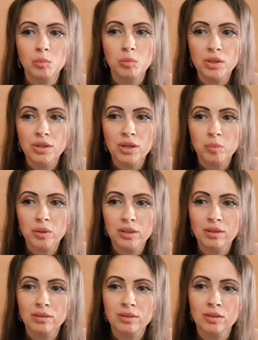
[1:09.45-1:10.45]
Бедняк
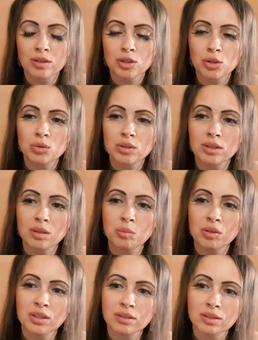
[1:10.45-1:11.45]
продал торгашу за три
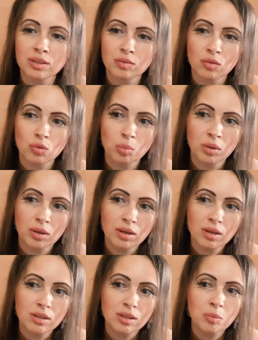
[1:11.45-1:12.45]
монеты своего
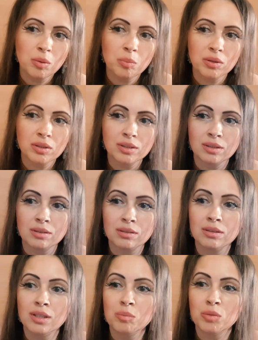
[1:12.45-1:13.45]
быка и попросил
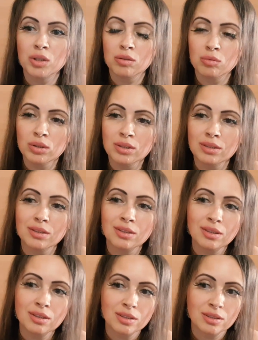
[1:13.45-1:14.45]
«дай мне хвост
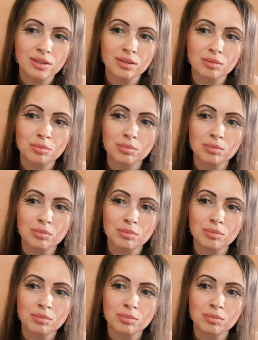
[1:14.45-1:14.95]
этой козы».